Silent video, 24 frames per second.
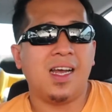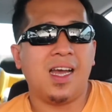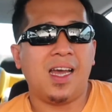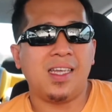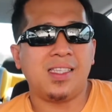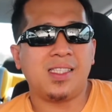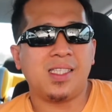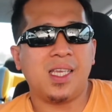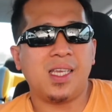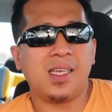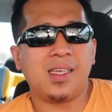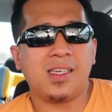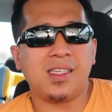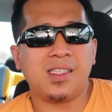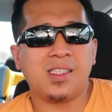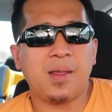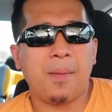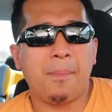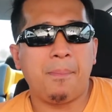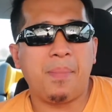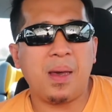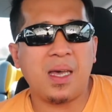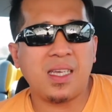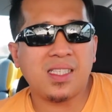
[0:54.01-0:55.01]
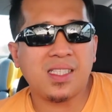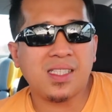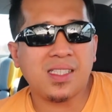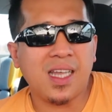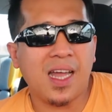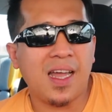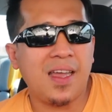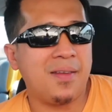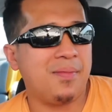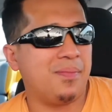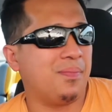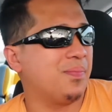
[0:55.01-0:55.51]
I think it's the best
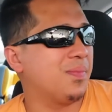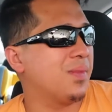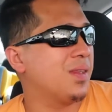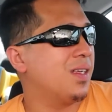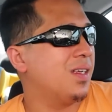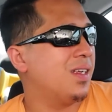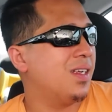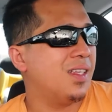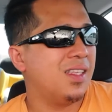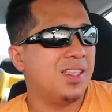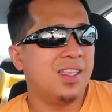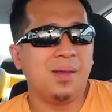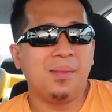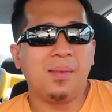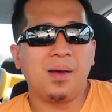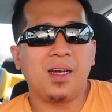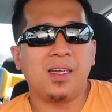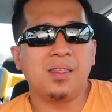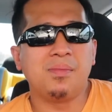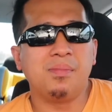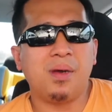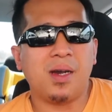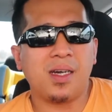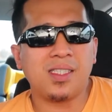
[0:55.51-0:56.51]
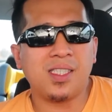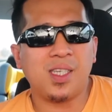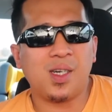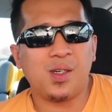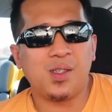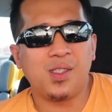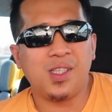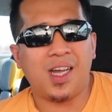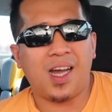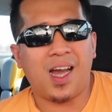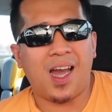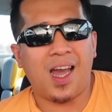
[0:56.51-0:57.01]
time na mag-unbox
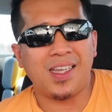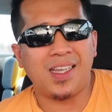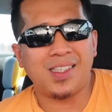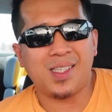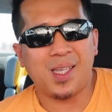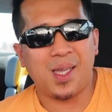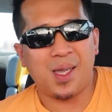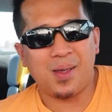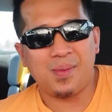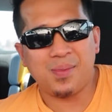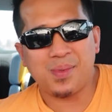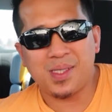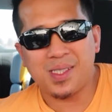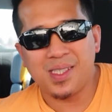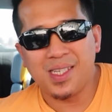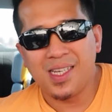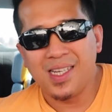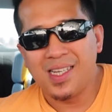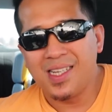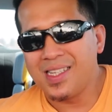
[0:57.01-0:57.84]
ako ng items